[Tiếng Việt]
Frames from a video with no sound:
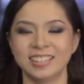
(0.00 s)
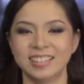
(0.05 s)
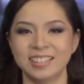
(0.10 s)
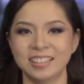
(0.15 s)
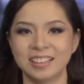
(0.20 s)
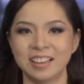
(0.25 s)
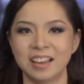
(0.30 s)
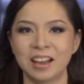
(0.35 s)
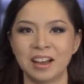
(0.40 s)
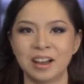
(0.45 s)

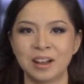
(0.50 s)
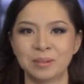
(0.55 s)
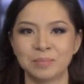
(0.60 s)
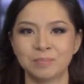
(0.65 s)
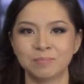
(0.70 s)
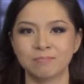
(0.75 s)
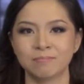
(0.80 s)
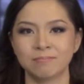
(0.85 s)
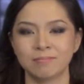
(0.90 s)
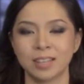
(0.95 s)
thì uh,
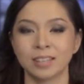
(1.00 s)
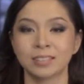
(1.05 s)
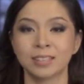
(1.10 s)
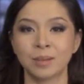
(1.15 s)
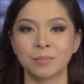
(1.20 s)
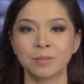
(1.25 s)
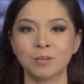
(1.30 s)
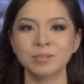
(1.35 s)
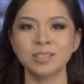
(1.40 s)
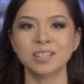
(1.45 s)
Đăng
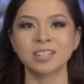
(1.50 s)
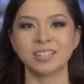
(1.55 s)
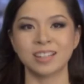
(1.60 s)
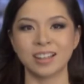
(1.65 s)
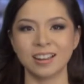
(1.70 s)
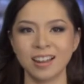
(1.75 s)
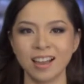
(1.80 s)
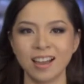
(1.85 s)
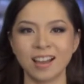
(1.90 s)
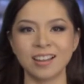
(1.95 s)
Tâm cũng xin
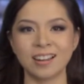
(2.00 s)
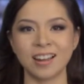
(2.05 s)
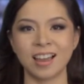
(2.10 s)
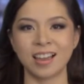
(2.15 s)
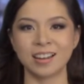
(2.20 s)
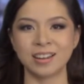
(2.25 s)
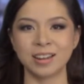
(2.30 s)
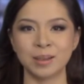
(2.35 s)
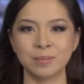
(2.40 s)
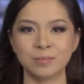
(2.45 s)
trả lời
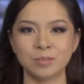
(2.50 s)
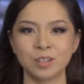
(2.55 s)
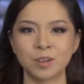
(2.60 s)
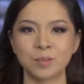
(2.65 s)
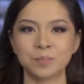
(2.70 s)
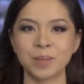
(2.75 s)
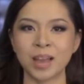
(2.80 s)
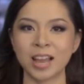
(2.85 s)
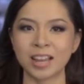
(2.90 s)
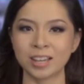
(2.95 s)
là anh em
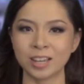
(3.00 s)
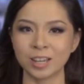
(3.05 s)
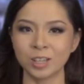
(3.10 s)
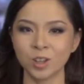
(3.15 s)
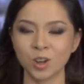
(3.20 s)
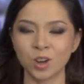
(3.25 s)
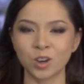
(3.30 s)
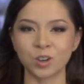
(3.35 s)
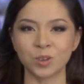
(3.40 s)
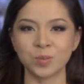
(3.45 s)
trong ban kỹ
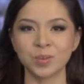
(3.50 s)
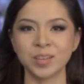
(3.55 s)
thuật